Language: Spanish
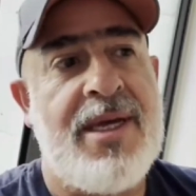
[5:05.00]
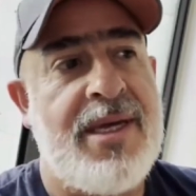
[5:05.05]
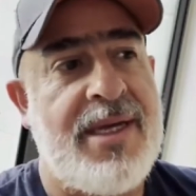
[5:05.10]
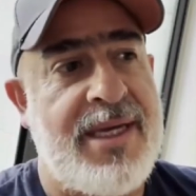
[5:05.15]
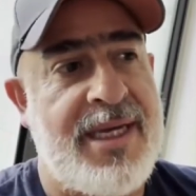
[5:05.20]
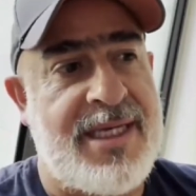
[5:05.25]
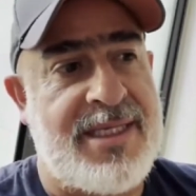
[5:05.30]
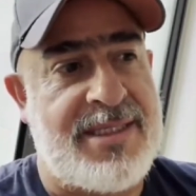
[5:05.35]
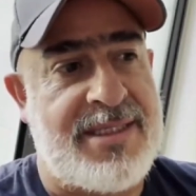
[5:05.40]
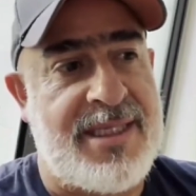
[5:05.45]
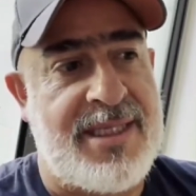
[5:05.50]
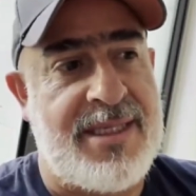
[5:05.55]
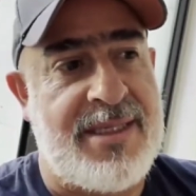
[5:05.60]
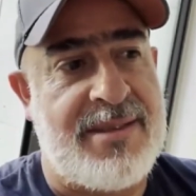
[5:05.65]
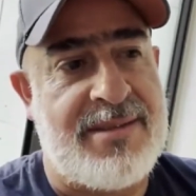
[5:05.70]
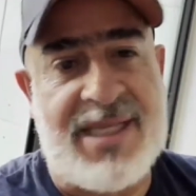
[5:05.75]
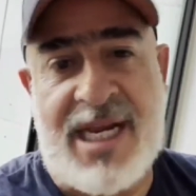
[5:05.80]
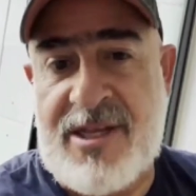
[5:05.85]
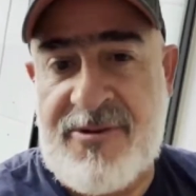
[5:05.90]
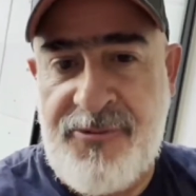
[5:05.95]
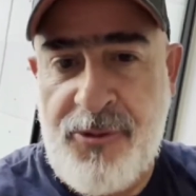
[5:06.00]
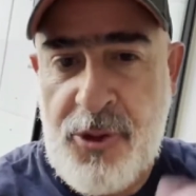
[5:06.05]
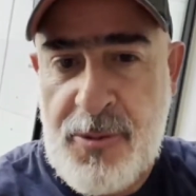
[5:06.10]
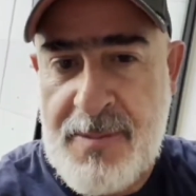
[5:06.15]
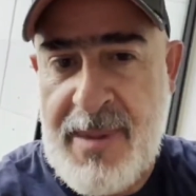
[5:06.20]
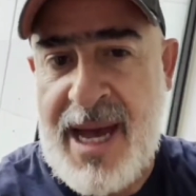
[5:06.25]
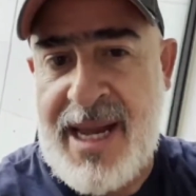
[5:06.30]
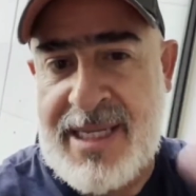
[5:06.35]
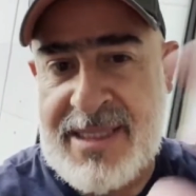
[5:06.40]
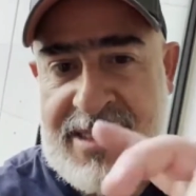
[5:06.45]
este,
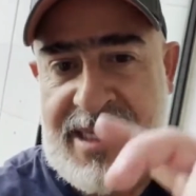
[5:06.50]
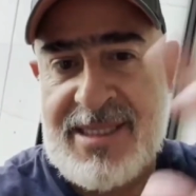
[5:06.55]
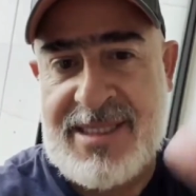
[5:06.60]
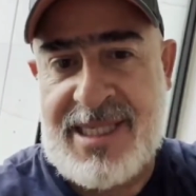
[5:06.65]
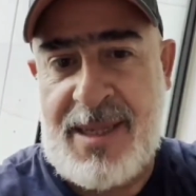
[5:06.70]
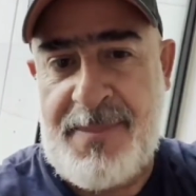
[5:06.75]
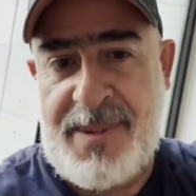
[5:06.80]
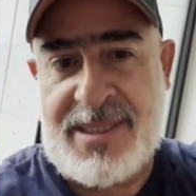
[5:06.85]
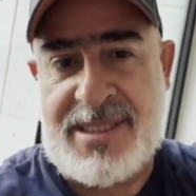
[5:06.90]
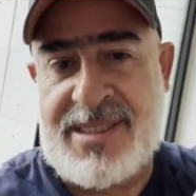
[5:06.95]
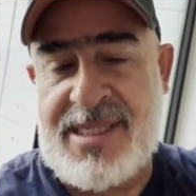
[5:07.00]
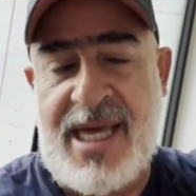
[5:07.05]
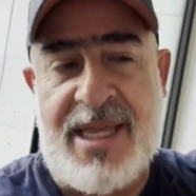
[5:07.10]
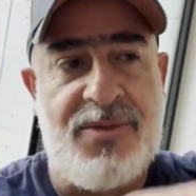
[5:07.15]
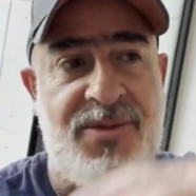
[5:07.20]
transformar esa discapacidad en